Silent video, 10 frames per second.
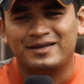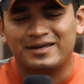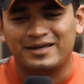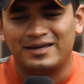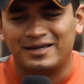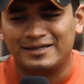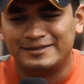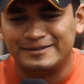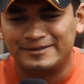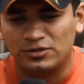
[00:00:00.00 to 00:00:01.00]
eh,
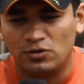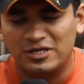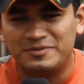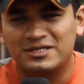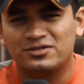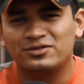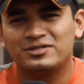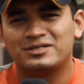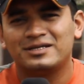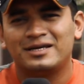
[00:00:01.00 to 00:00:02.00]
en dobles
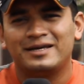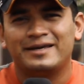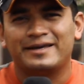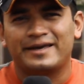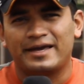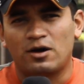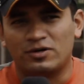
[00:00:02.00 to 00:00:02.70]
mixtos. y eh,